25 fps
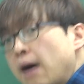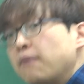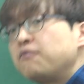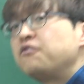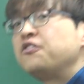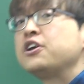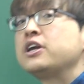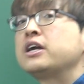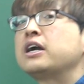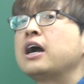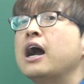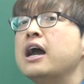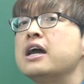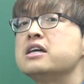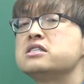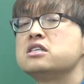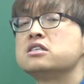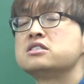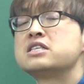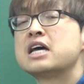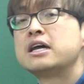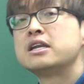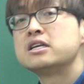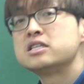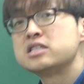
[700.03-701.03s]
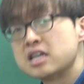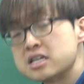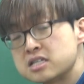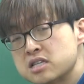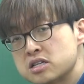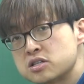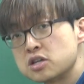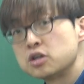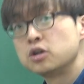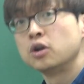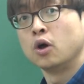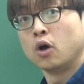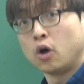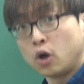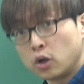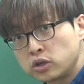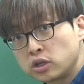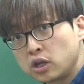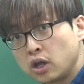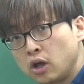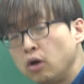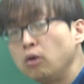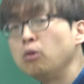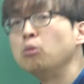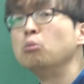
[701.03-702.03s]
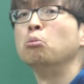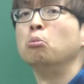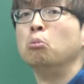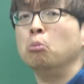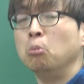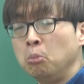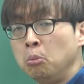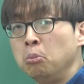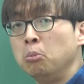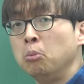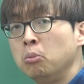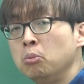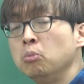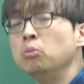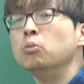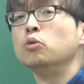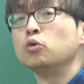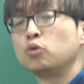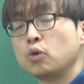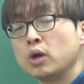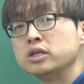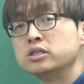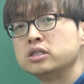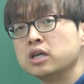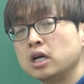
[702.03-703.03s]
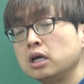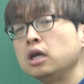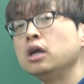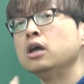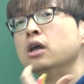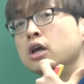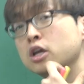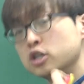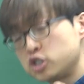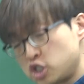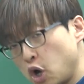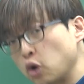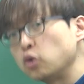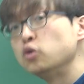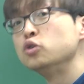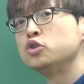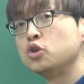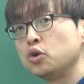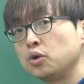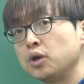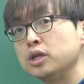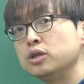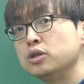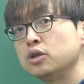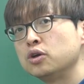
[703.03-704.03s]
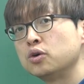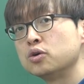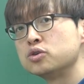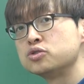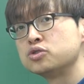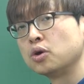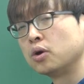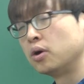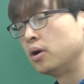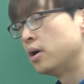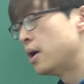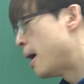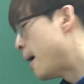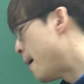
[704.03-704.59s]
아프리카에서 사는 데 있어서는 어때요? 음, 굉장히 적응력이 있는 거죠.